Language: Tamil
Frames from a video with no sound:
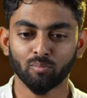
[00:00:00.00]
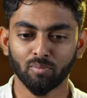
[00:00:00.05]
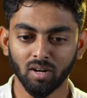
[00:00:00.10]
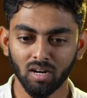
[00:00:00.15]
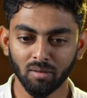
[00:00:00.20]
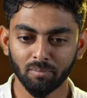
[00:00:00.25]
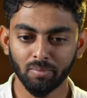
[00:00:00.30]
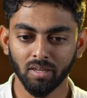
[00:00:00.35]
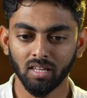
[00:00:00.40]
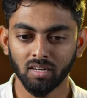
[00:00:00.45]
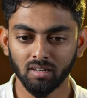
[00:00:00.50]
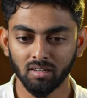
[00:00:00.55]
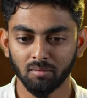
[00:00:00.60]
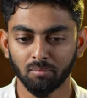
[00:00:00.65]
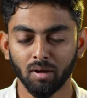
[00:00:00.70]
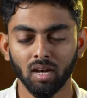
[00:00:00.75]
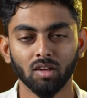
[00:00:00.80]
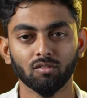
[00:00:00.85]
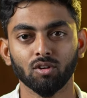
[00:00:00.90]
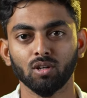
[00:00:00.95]
பல பேர்
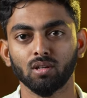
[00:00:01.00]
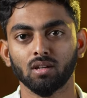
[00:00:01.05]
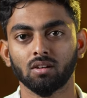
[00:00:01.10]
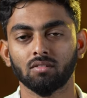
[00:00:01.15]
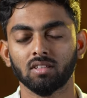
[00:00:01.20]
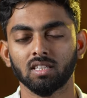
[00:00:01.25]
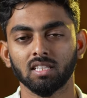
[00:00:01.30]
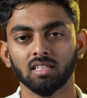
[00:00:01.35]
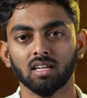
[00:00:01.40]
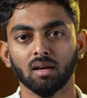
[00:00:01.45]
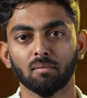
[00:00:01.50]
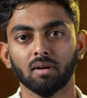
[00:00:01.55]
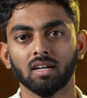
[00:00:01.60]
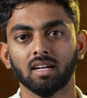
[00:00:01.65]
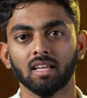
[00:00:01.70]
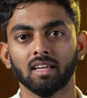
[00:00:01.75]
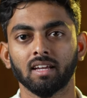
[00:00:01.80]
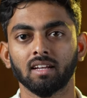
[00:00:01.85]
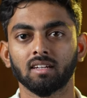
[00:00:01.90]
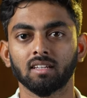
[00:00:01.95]
பல வீடியோவில் வந்து
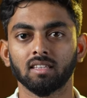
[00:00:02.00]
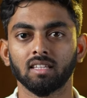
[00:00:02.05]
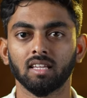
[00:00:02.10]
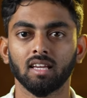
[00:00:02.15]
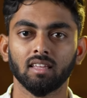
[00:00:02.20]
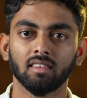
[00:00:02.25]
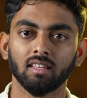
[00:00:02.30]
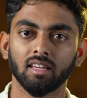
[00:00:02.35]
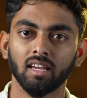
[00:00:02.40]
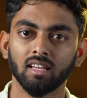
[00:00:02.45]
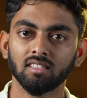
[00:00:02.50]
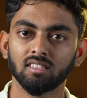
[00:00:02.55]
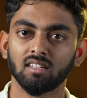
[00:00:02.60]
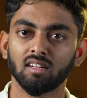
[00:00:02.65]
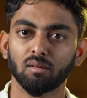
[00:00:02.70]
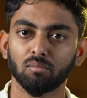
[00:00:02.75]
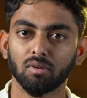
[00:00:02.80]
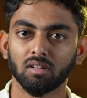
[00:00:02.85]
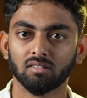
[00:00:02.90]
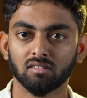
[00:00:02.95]
கமெண்ட்டில் கேட்டிருந்தீங்க இந்த
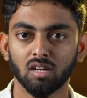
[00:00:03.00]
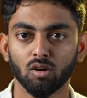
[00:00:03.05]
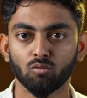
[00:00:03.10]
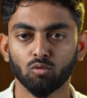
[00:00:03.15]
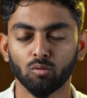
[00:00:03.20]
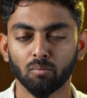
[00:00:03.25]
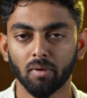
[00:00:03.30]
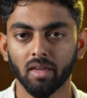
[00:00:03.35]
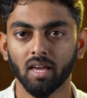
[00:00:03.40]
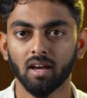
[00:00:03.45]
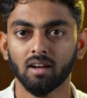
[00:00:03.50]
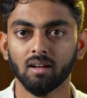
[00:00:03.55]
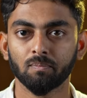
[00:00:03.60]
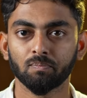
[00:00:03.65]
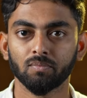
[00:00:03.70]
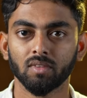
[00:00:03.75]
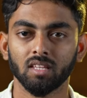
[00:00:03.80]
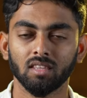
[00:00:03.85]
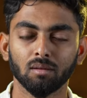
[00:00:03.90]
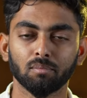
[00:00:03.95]
ஏஞ்சல் நம்பர்ஸ்லாம் உண்மையா
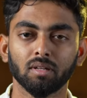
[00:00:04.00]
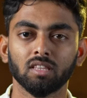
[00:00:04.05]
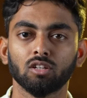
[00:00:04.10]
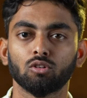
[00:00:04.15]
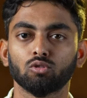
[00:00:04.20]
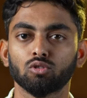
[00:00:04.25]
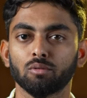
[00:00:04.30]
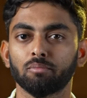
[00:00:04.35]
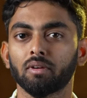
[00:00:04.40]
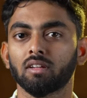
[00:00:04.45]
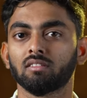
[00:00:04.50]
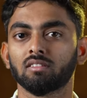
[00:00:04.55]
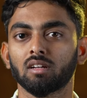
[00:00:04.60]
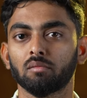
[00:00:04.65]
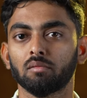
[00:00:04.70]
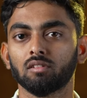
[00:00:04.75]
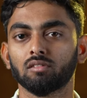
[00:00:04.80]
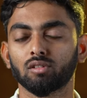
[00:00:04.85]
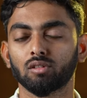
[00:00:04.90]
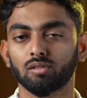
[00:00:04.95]
இதை பற்றி கொஞ்சம்
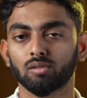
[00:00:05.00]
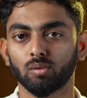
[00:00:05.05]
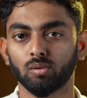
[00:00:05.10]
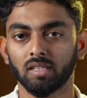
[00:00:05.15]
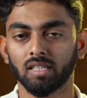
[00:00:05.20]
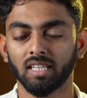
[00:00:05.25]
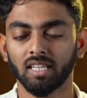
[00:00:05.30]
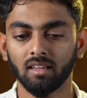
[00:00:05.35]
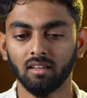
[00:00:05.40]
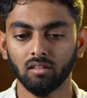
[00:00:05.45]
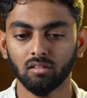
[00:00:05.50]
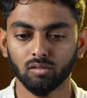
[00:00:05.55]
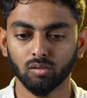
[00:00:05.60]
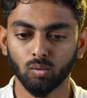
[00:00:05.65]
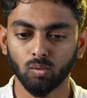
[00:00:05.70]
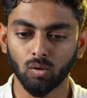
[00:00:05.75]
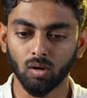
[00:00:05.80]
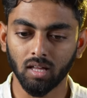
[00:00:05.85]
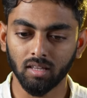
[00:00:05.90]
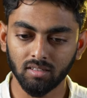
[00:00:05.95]
பேசுங்க அப்படின்னு சொல்லி சொல்லியிருந்தீங்க
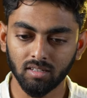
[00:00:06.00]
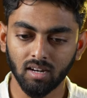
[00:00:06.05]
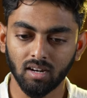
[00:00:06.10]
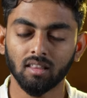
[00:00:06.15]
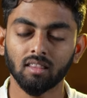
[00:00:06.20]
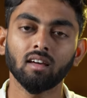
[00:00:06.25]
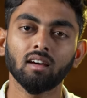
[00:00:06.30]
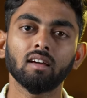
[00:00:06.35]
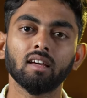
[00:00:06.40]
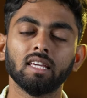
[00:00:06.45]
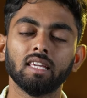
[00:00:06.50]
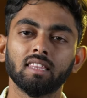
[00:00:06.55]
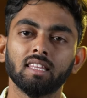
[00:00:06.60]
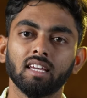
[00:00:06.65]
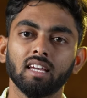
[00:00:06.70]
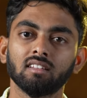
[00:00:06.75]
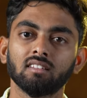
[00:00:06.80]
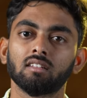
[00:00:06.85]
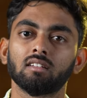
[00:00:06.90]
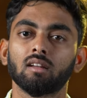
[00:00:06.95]
ஸோ அதனால தான்
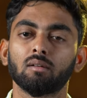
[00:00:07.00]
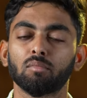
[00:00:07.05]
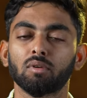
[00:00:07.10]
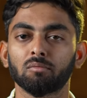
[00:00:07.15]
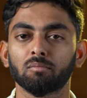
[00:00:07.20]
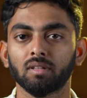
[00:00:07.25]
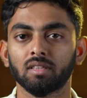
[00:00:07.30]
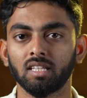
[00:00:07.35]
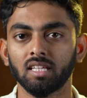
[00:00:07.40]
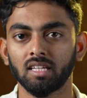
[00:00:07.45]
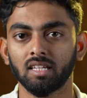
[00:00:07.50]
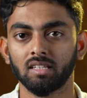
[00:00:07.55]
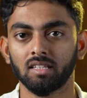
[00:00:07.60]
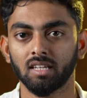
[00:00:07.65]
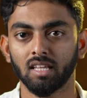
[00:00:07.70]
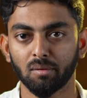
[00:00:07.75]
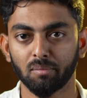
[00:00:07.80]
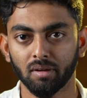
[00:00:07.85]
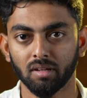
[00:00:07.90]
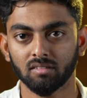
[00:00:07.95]
இந்த ஏஞ்சல் நம்பரை பற்றி
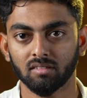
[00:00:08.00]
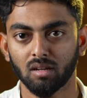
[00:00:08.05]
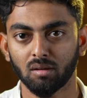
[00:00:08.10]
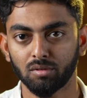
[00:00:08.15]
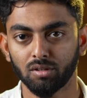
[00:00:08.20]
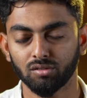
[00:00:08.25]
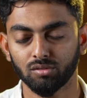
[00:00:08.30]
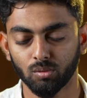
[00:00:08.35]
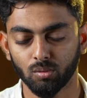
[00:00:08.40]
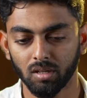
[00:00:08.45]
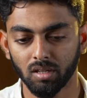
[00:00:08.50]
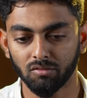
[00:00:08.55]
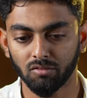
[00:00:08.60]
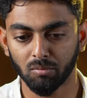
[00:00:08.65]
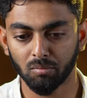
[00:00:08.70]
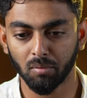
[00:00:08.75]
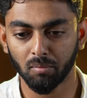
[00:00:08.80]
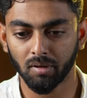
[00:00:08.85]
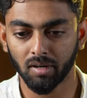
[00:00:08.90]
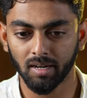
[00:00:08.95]
இன்றைக்கி பேசலாம் அப்படின்னு சொல்லி
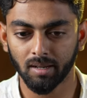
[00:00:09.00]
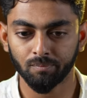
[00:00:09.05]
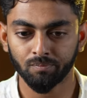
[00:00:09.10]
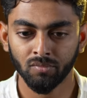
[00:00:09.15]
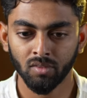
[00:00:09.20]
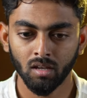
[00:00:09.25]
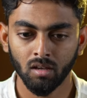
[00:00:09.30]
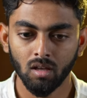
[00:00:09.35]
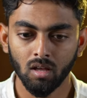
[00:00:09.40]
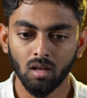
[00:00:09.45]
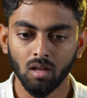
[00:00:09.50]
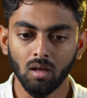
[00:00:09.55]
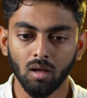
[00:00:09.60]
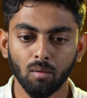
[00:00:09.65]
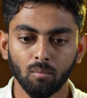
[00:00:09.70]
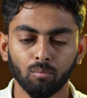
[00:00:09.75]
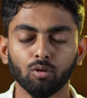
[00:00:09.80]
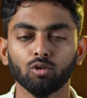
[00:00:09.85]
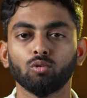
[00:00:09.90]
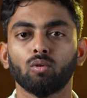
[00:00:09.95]
விருப்பப்படுறேன்
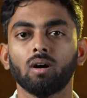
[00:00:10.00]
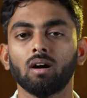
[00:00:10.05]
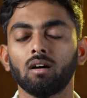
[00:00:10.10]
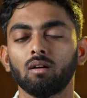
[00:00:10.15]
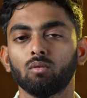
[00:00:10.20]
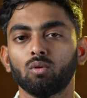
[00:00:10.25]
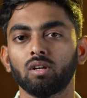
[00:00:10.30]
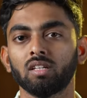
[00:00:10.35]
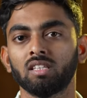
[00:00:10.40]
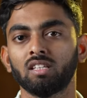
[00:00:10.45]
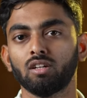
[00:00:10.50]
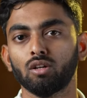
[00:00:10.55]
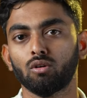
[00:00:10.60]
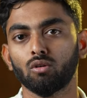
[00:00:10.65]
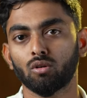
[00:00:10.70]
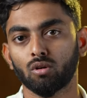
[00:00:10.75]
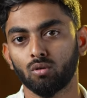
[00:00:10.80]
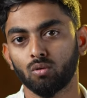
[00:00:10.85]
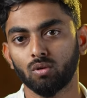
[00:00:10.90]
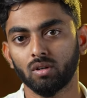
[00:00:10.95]
பொதுவாக ஒரு
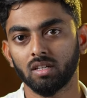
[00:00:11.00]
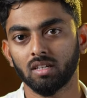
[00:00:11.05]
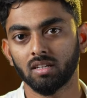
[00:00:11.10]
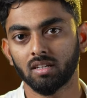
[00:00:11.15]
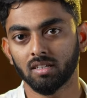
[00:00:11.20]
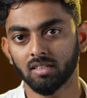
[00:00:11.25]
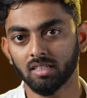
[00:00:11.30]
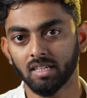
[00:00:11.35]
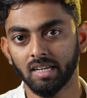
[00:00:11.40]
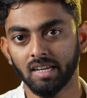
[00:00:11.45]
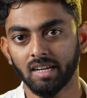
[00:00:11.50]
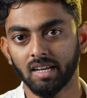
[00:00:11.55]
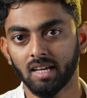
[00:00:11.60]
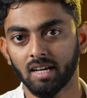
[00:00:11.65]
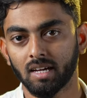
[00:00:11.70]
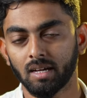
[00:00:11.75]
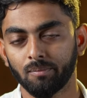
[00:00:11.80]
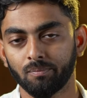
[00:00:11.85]
திருக்குறள் ஒன்று இருக்குது என்னென்னா